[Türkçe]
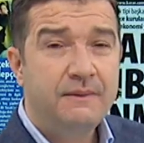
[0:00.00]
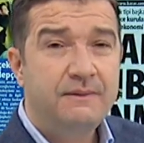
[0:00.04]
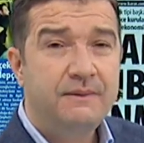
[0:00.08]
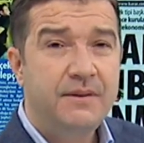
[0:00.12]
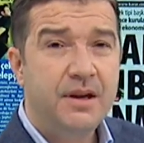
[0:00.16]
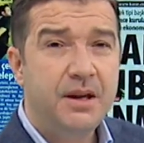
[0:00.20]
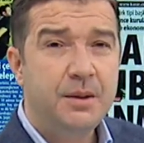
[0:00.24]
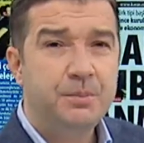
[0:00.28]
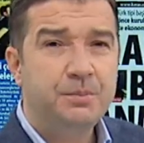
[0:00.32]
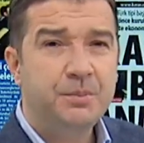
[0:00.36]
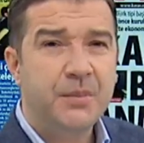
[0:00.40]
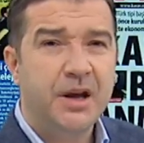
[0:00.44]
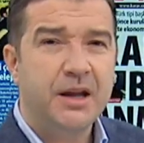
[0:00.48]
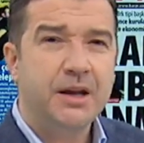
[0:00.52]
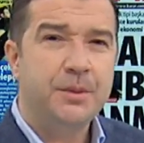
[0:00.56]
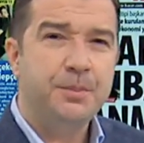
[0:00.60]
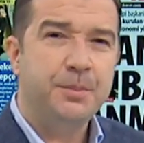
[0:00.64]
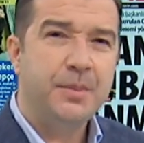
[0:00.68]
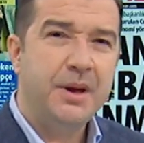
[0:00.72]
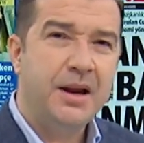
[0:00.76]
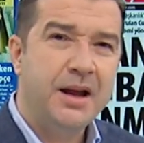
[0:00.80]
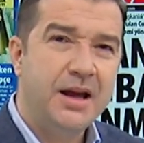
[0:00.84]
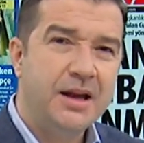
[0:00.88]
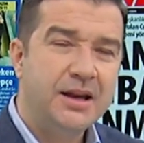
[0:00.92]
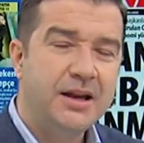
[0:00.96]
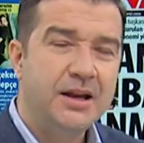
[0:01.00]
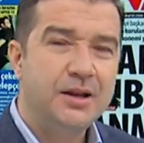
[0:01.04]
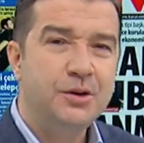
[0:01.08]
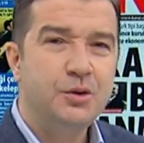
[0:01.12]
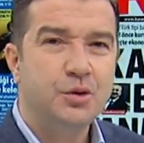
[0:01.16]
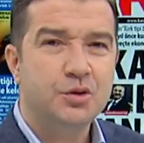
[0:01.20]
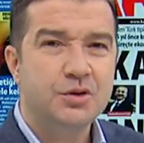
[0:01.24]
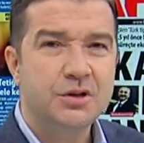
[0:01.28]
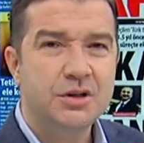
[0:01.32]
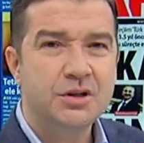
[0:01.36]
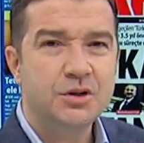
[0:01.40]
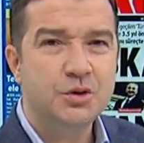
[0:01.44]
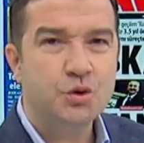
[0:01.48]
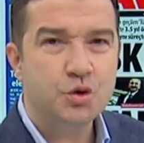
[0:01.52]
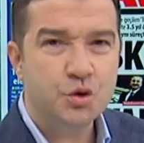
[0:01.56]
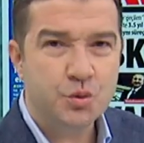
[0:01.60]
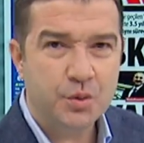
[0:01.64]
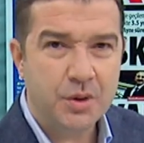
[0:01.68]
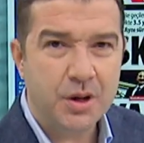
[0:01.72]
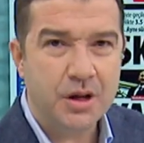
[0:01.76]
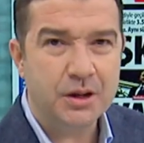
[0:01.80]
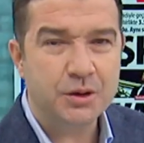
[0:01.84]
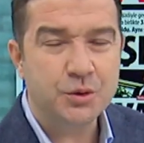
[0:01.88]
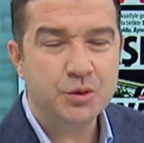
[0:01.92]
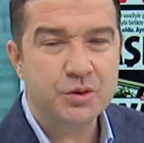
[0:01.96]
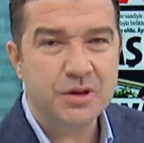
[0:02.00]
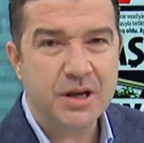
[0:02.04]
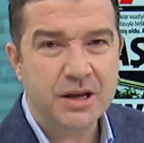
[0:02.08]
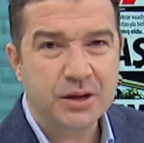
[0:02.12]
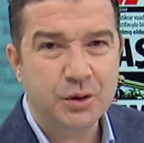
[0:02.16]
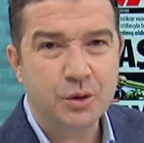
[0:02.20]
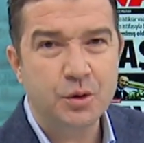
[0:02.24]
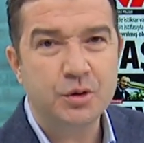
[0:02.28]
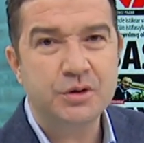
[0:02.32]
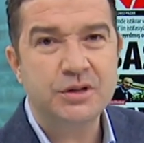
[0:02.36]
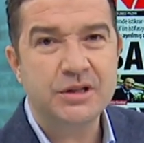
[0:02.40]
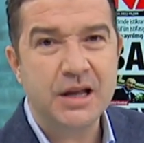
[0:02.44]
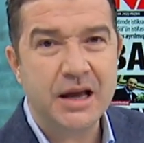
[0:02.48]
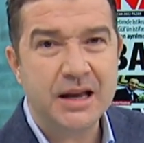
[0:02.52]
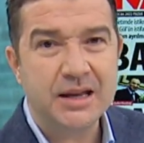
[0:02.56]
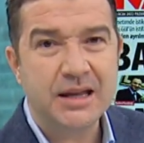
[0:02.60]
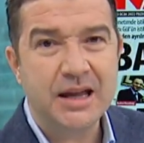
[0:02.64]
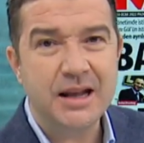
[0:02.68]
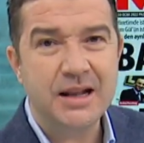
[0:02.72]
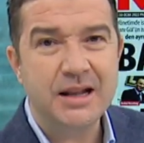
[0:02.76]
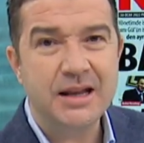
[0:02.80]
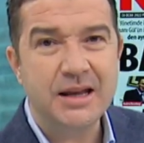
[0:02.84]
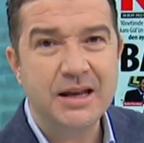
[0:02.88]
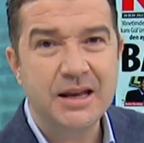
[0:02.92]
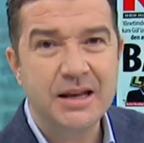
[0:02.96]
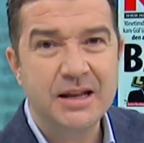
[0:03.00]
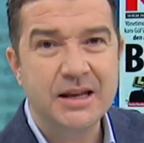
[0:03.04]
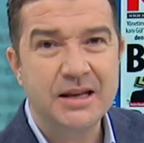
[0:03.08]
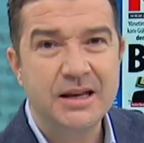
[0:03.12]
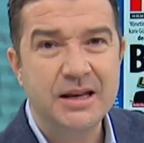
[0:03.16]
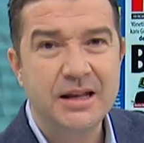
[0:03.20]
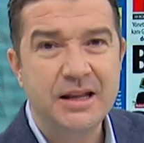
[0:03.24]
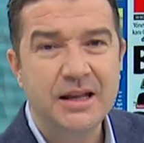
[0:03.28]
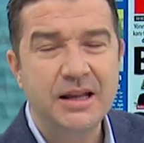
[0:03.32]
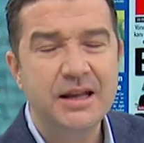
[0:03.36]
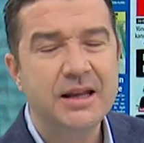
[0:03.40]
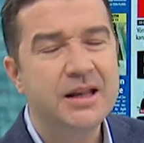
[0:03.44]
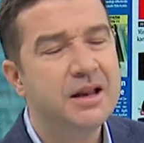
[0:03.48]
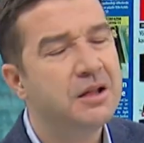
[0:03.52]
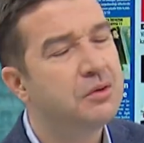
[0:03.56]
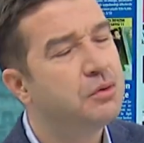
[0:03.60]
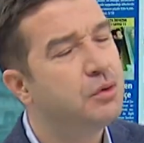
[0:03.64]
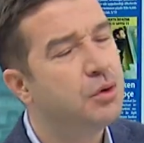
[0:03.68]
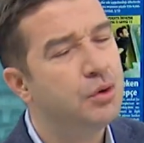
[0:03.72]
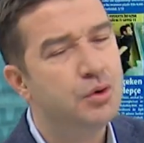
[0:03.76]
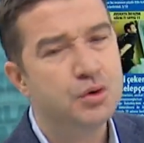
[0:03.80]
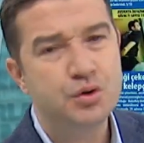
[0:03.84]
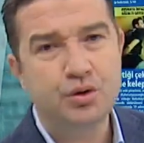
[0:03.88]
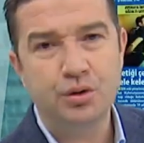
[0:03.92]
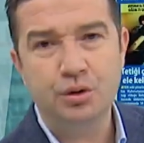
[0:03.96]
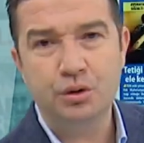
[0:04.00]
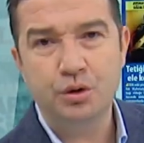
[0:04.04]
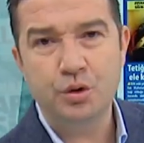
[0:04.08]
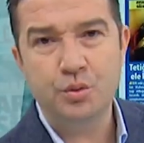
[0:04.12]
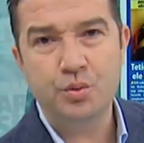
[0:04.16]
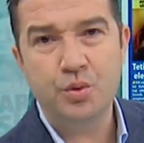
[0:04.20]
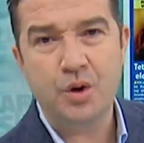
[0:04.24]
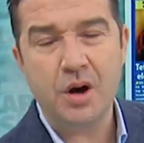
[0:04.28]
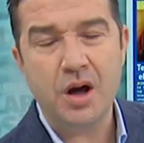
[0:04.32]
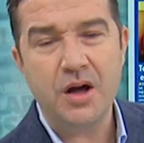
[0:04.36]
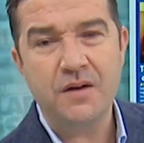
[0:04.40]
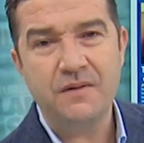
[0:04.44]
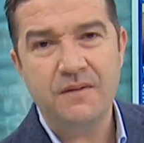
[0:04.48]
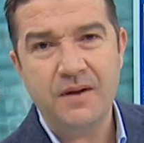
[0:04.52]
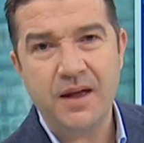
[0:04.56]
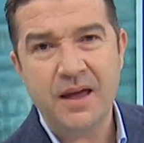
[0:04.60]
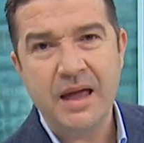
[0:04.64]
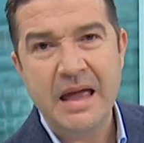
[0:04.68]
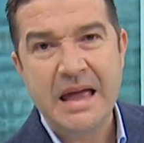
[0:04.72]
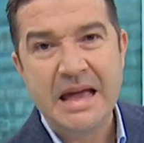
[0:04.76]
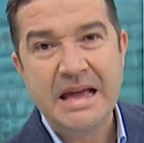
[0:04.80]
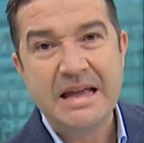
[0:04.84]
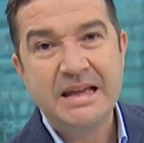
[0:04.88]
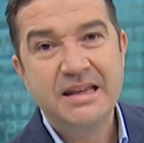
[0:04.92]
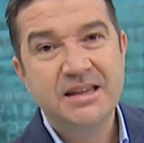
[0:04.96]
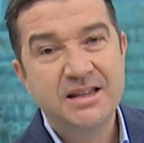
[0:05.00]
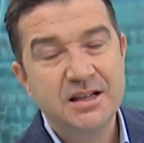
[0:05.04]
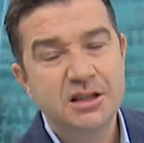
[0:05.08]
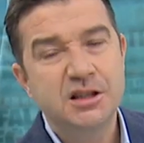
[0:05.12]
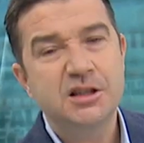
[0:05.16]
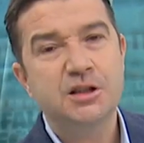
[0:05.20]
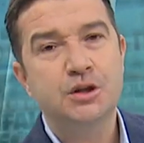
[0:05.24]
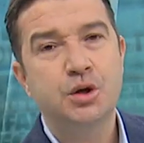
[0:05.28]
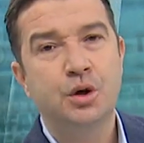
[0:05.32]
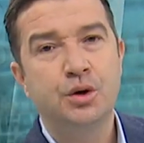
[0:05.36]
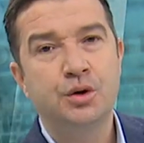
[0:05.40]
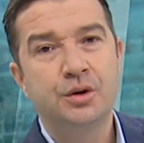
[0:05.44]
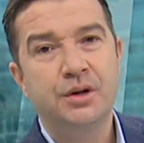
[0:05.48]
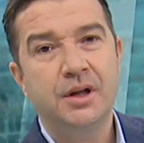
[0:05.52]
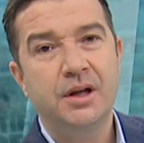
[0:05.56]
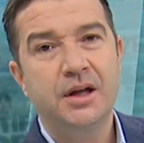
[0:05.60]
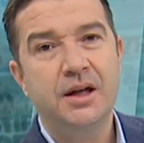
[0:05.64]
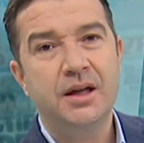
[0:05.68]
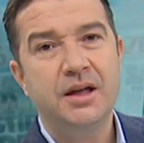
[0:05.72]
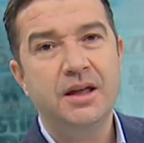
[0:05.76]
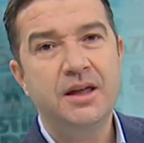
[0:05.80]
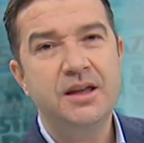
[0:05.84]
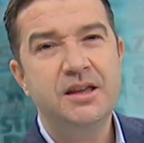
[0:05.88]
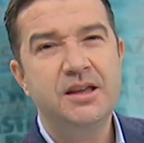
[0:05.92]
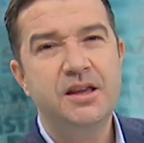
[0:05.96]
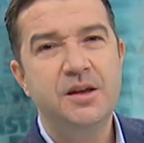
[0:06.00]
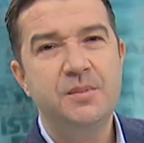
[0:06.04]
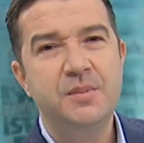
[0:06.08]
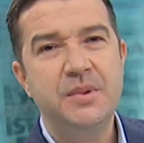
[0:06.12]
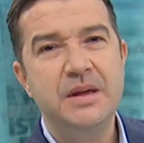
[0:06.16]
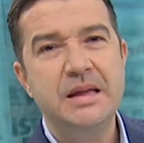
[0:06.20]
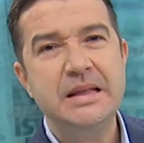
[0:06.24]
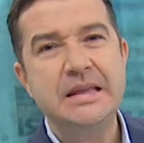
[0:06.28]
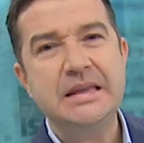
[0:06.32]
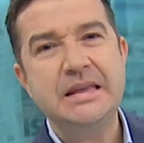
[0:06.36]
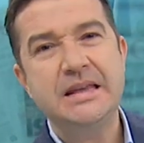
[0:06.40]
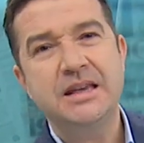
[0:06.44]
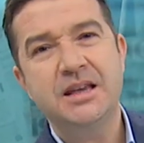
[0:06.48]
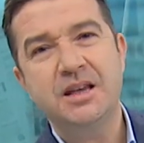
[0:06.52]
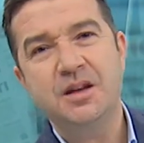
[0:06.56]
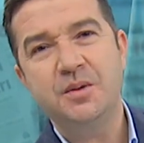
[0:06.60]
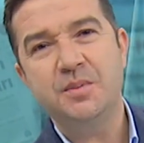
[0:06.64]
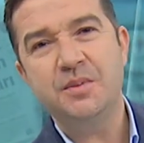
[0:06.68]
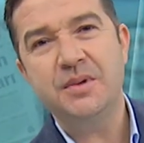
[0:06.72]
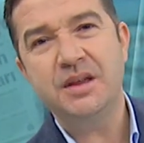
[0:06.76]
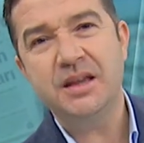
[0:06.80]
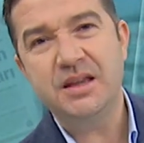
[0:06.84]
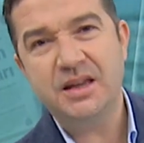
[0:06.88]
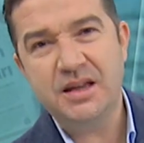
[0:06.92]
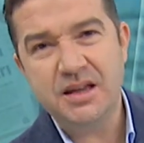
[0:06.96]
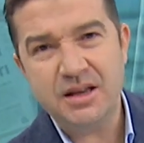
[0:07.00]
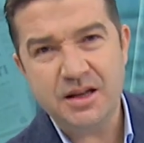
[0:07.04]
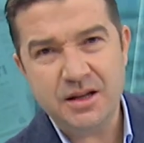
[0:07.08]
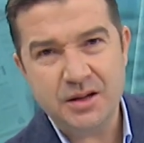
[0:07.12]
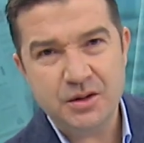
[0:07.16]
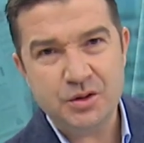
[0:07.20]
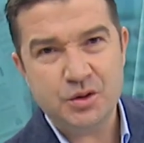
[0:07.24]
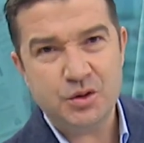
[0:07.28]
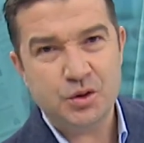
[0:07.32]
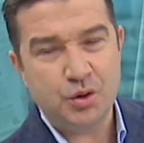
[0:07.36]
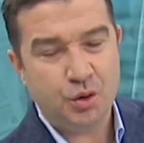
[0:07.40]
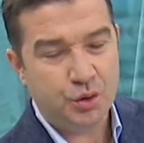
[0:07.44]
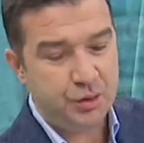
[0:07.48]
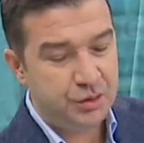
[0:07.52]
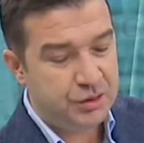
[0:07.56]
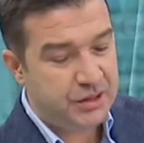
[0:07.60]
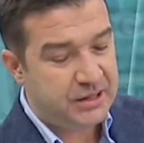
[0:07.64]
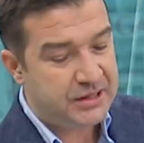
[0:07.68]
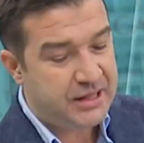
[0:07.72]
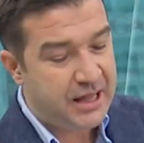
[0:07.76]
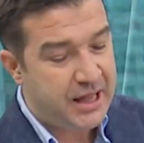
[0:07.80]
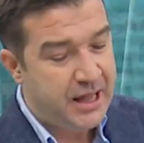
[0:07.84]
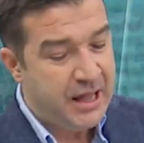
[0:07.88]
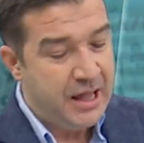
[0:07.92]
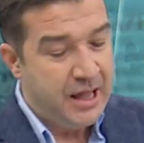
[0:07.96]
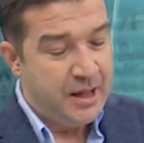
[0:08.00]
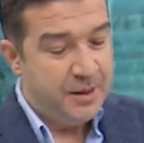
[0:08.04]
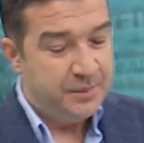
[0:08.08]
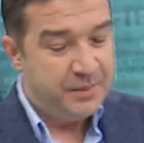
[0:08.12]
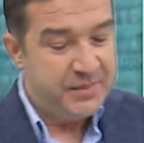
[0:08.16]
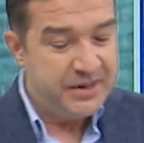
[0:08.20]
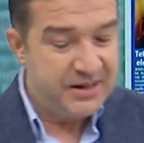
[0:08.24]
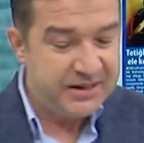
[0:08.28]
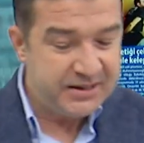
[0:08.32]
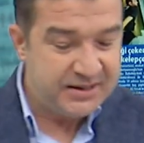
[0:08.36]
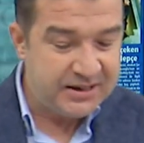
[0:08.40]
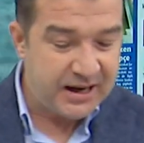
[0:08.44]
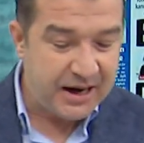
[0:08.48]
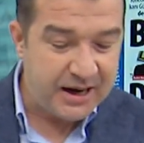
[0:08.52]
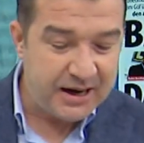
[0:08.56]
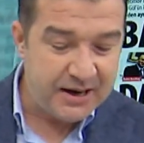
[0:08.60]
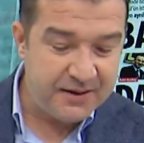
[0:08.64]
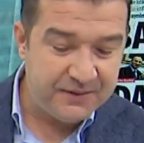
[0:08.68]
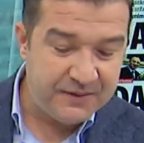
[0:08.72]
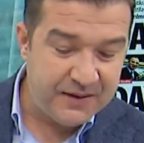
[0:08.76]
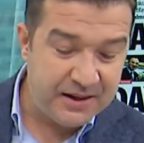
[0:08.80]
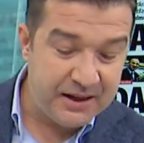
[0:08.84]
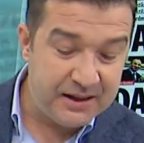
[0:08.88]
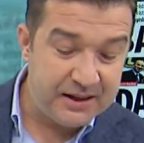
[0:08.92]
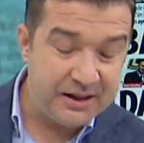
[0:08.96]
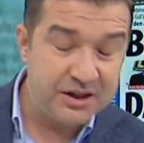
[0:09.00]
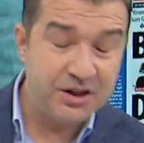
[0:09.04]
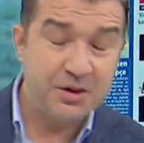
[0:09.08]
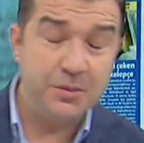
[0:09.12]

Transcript: Ve hani merak ediyorsanız 3600 ek göstergeyle ilgili yine konuşuldu bu ay ve yıl sonuna 2022'nin sonuna da bir tarih verildi.